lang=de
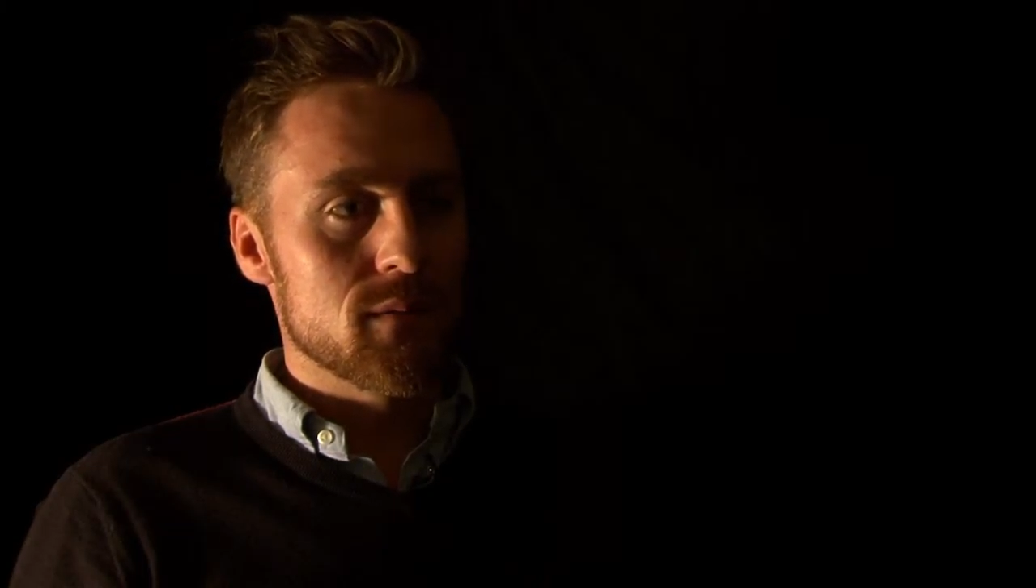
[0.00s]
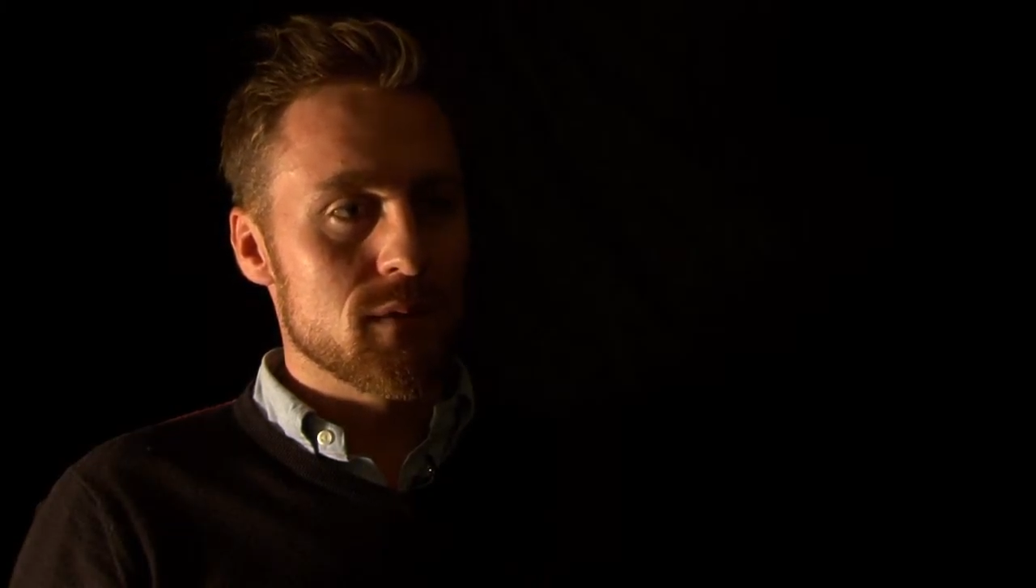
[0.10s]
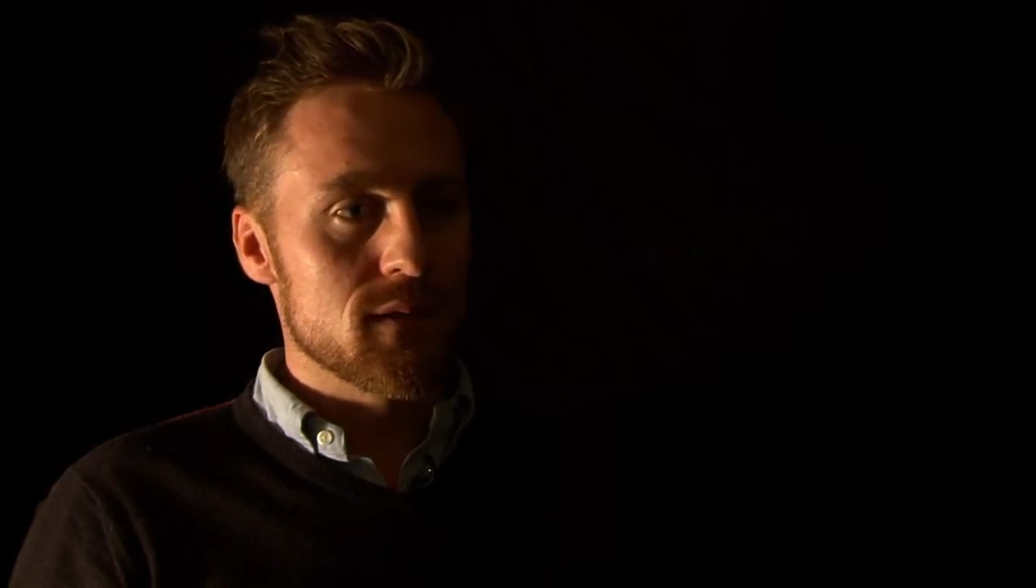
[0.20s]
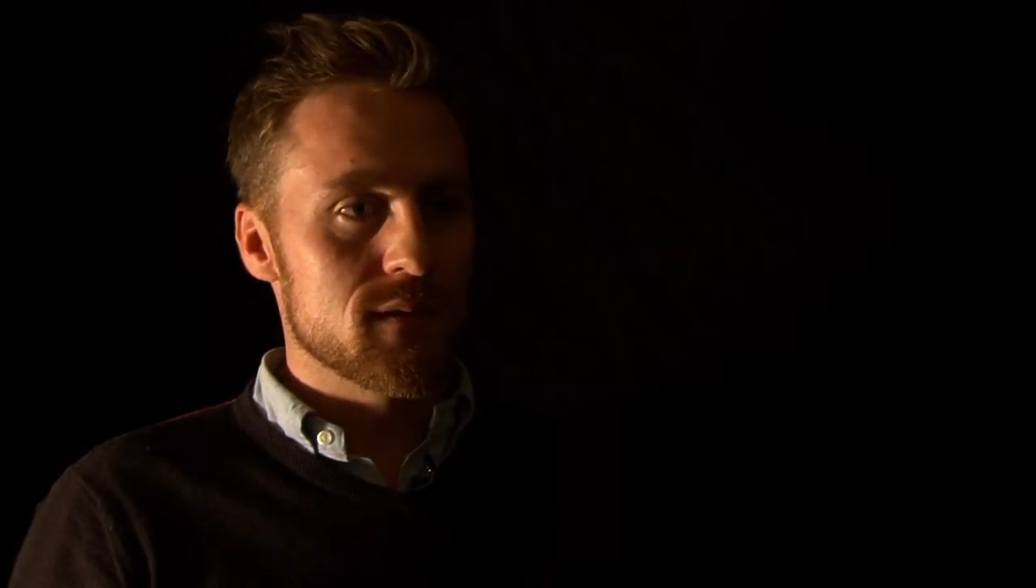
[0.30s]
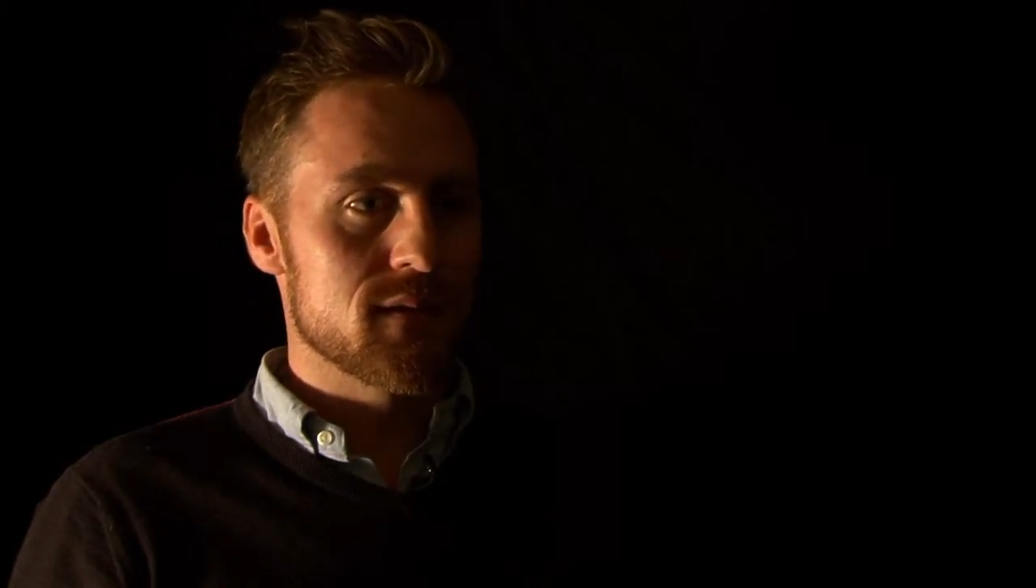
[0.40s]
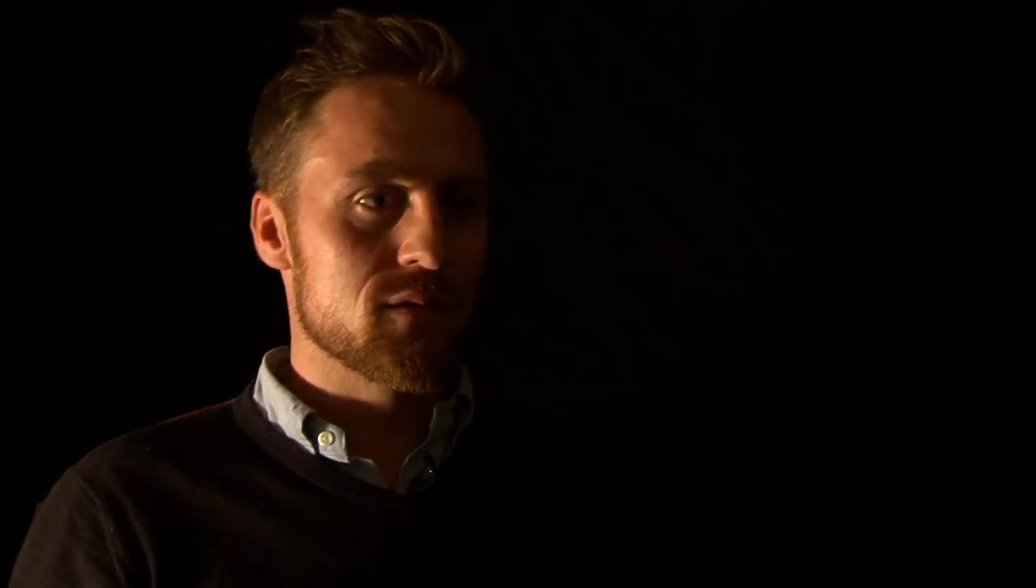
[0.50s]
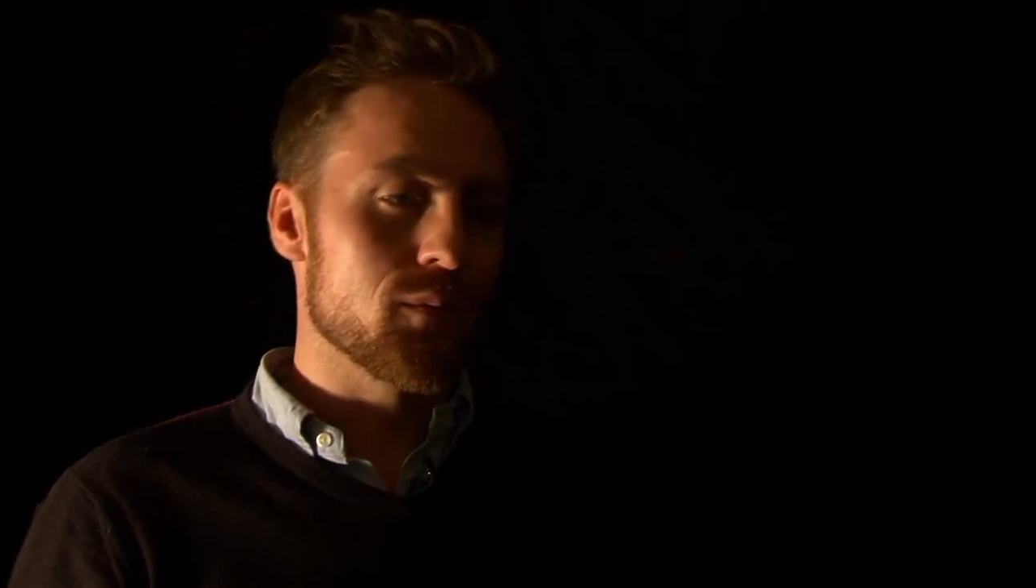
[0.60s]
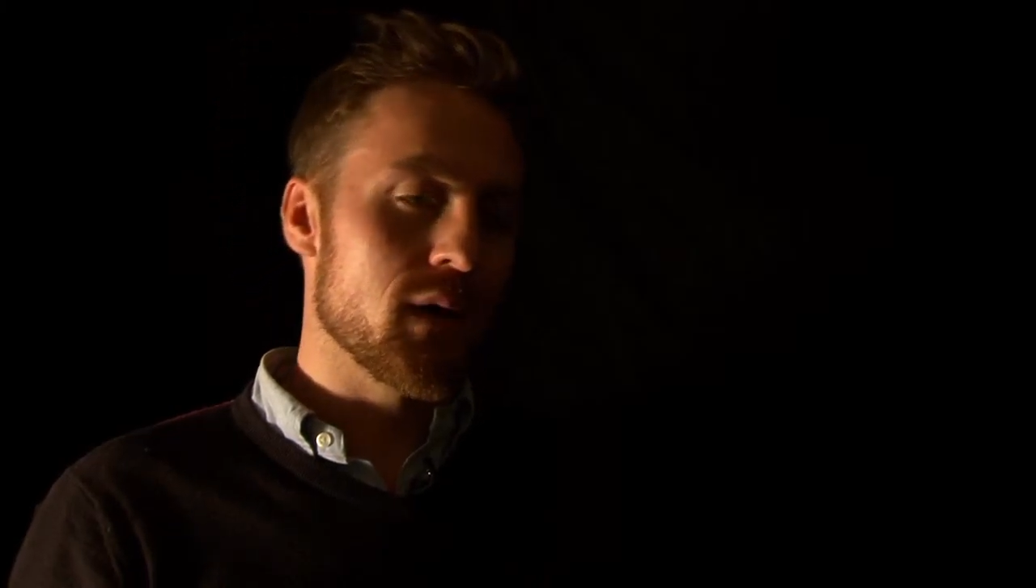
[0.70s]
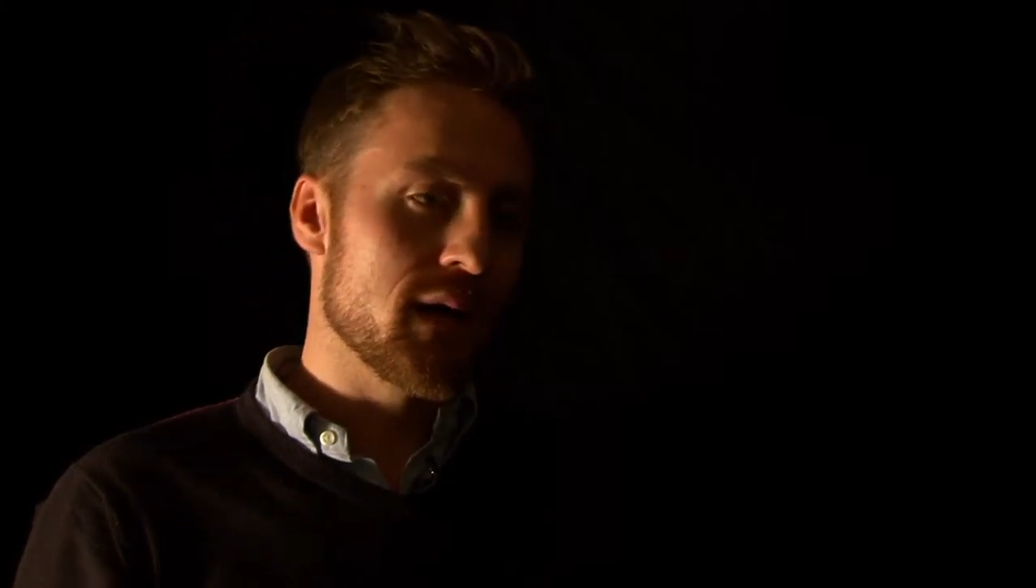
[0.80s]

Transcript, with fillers: Im Gegensatz zum